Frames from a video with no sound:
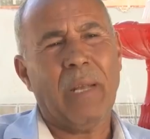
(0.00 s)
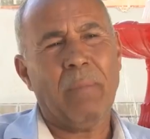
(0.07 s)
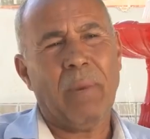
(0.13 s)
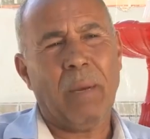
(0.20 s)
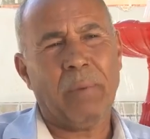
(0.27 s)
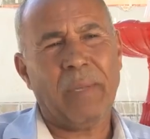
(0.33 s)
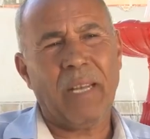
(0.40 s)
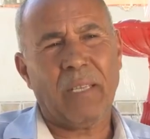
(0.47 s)

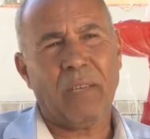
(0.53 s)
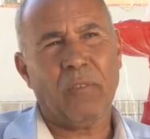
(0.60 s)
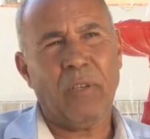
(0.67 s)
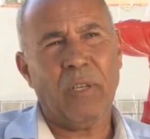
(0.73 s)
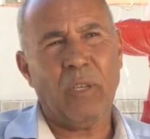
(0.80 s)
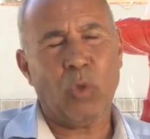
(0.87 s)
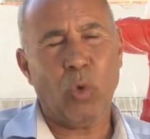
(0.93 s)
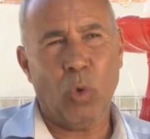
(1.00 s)
الامير عبد القادر
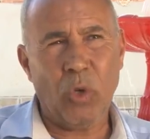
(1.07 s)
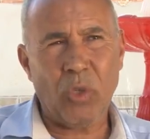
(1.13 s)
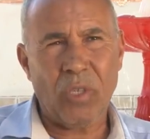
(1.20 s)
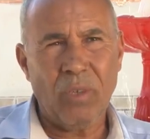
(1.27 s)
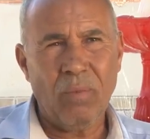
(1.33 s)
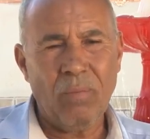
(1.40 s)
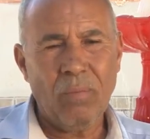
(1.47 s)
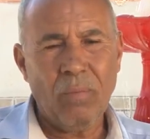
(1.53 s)
في
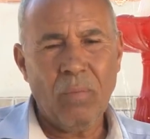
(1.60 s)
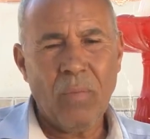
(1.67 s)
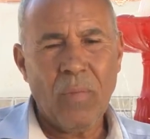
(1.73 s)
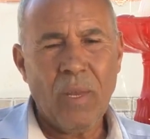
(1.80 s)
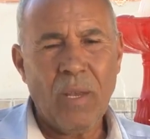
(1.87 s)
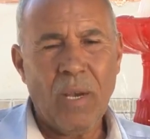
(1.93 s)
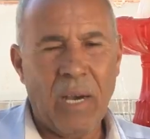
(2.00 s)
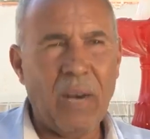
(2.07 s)
تقرت
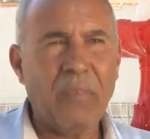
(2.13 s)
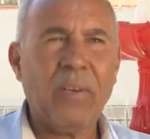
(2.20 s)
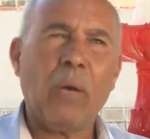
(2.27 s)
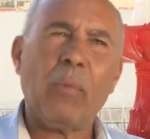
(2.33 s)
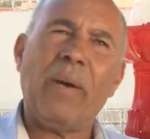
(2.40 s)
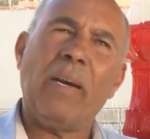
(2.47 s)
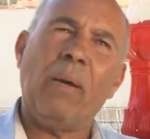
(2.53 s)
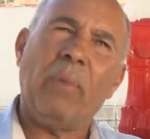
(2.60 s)
عرفنا
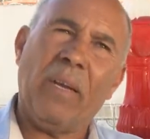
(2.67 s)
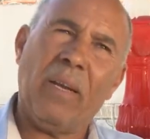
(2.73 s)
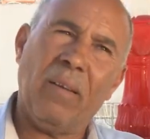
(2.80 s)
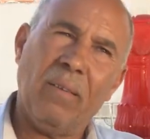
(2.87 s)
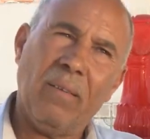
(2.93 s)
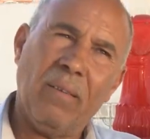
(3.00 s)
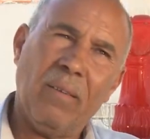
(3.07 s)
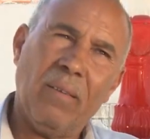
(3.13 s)
روحنا
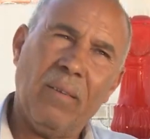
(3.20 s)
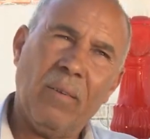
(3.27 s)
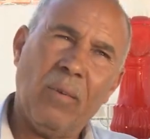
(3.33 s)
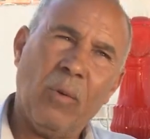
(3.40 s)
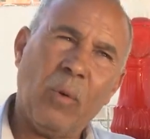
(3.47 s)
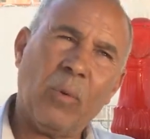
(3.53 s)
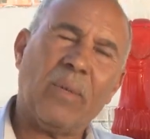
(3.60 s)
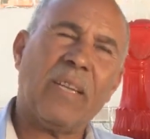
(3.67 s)
مليح
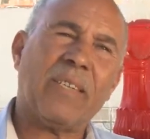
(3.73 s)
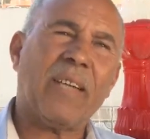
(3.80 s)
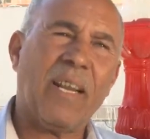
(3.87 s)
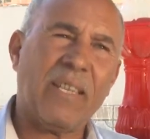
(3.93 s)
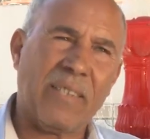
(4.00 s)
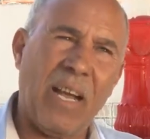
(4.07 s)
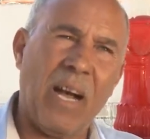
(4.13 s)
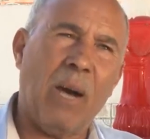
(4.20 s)
عدنا
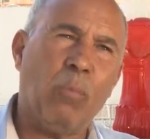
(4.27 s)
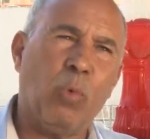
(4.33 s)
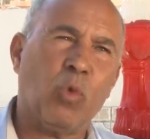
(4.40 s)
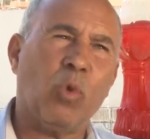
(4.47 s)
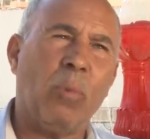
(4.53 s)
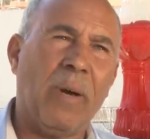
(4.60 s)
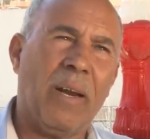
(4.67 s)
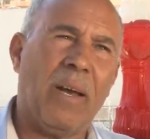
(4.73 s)
صح صحاب
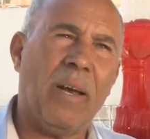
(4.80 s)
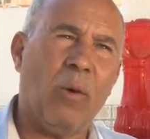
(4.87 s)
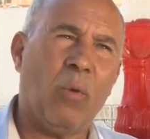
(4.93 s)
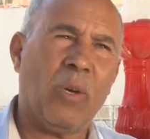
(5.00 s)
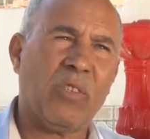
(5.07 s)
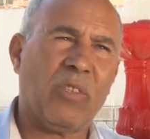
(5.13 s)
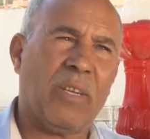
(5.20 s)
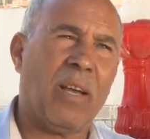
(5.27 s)
وزملاء
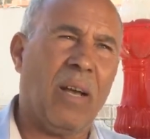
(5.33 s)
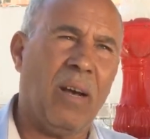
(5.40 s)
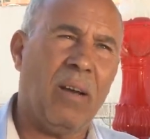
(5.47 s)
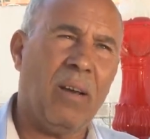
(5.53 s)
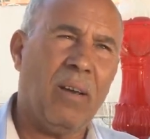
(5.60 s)
واصدقاء